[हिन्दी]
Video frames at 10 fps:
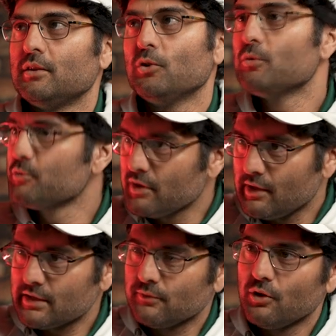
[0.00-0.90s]
लोग मुझे
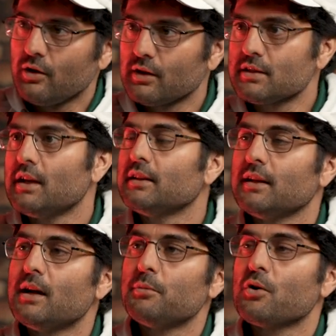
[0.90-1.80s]
एज अ व्लॉगर जानते
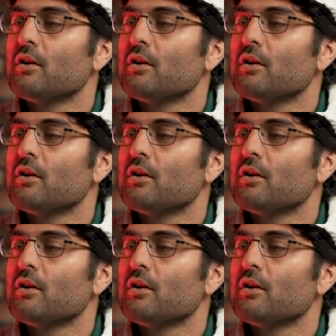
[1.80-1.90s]
हैं यहाँ पे